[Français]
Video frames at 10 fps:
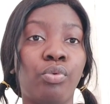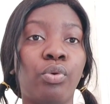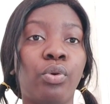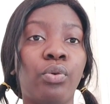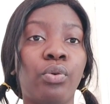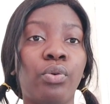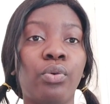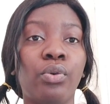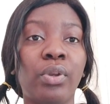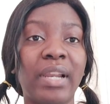pour
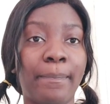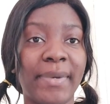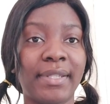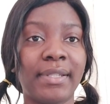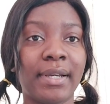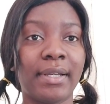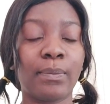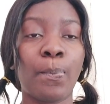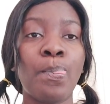euh, l'ambassade,